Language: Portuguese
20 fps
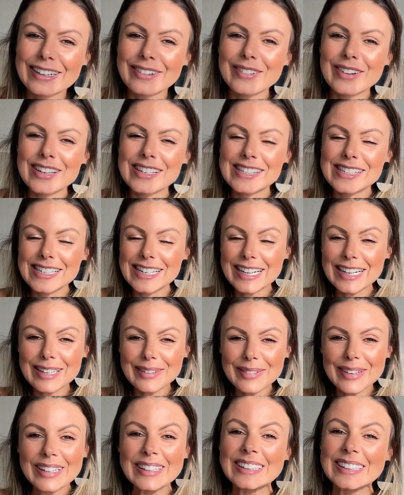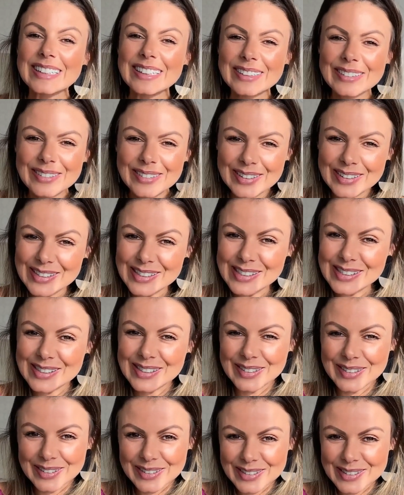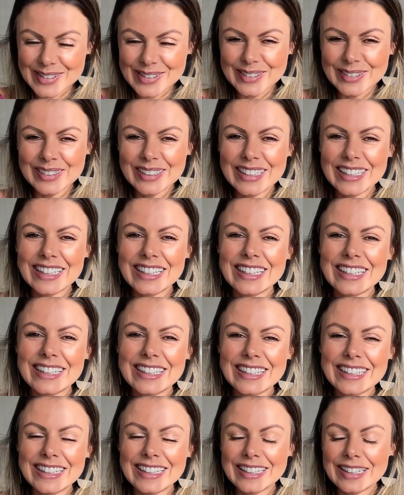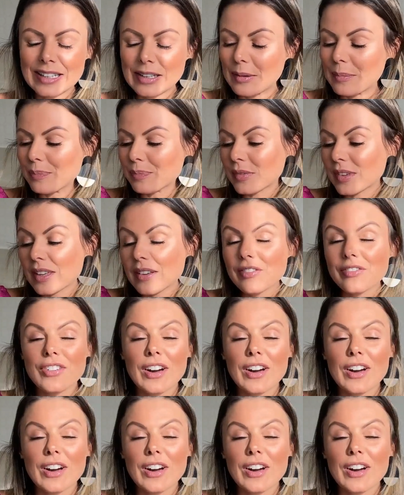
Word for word: com esse clima tão gostoso e hum,